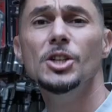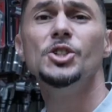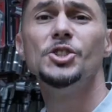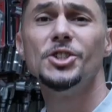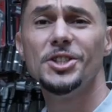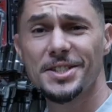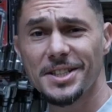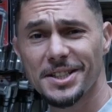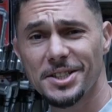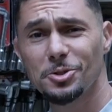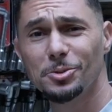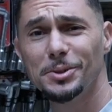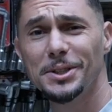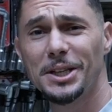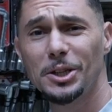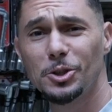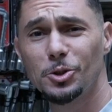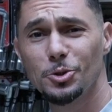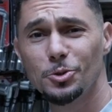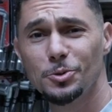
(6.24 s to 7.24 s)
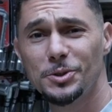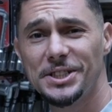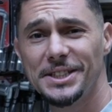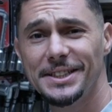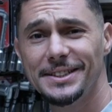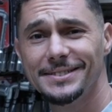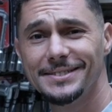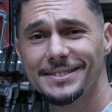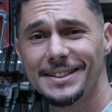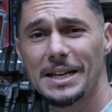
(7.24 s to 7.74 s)
J'ai sélectionné quelques
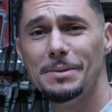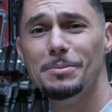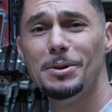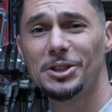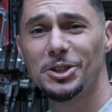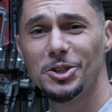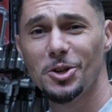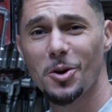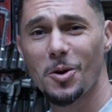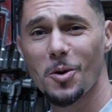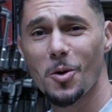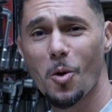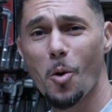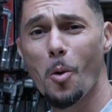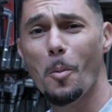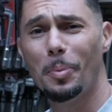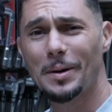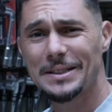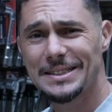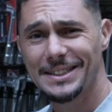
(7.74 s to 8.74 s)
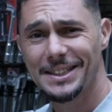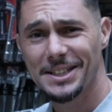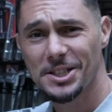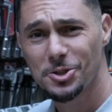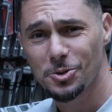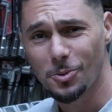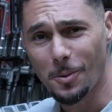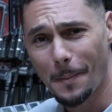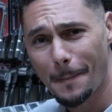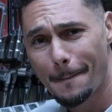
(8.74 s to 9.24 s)
outils et maintenant on passe à
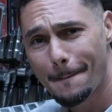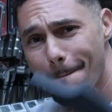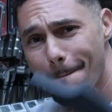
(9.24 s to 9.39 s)
l'action.